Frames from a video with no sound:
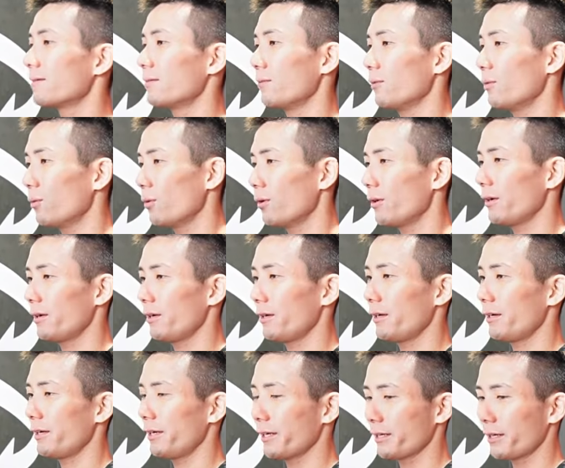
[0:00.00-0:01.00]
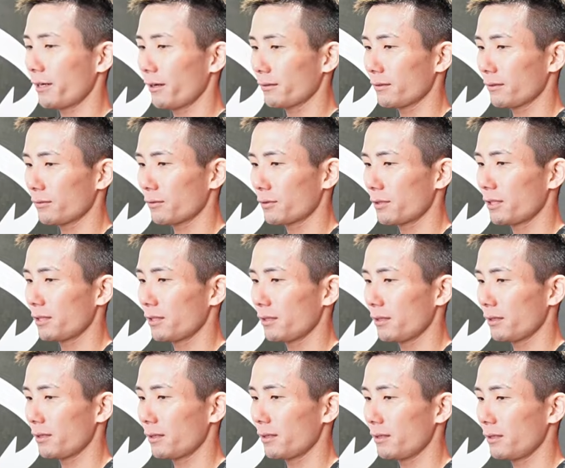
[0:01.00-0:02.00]
おえ体のき
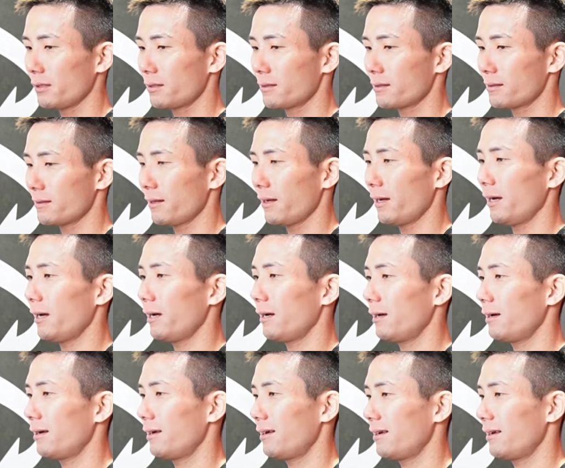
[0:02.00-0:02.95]
れいいっすね